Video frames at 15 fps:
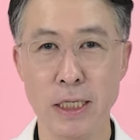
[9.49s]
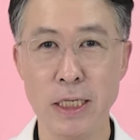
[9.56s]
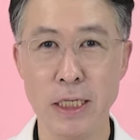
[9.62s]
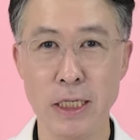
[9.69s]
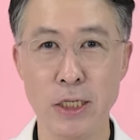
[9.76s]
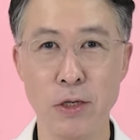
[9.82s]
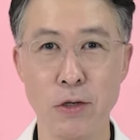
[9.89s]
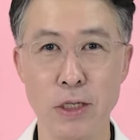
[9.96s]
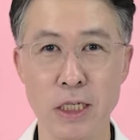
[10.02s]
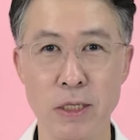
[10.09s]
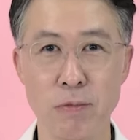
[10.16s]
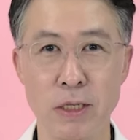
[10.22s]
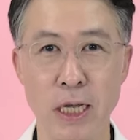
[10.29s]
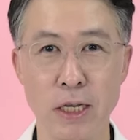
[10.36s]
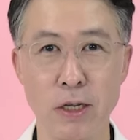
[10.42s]

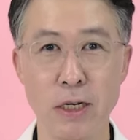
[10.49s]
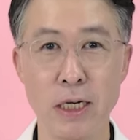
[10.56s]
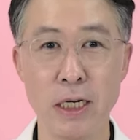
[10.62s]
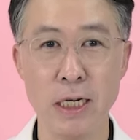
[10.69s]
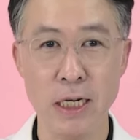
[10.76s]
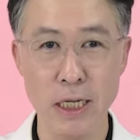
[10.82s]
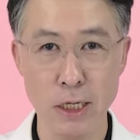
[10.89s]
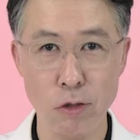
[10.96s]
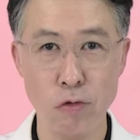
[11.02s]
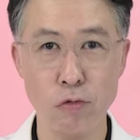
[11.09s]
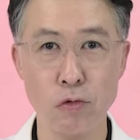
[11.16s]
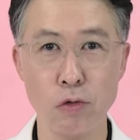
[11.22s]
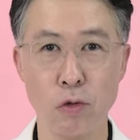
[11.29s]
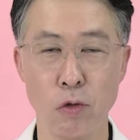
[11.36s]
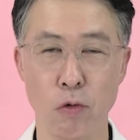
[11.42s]
2024년 리우